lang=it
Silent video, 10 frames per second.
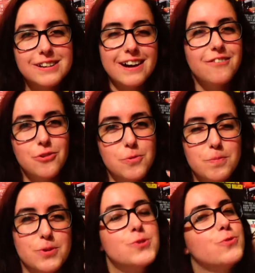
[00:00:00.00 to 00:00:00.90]
cavolo
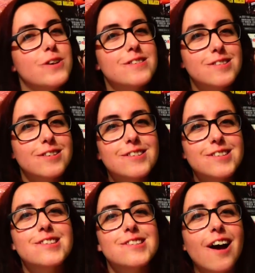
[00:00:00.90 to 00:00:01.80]
possono essere
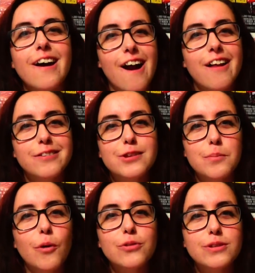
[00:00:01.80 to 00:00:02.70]
dissacranti
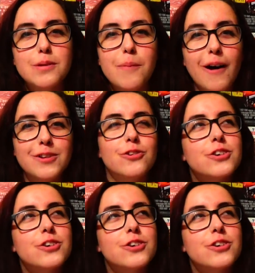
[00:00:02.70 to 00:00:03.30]
Monty Python,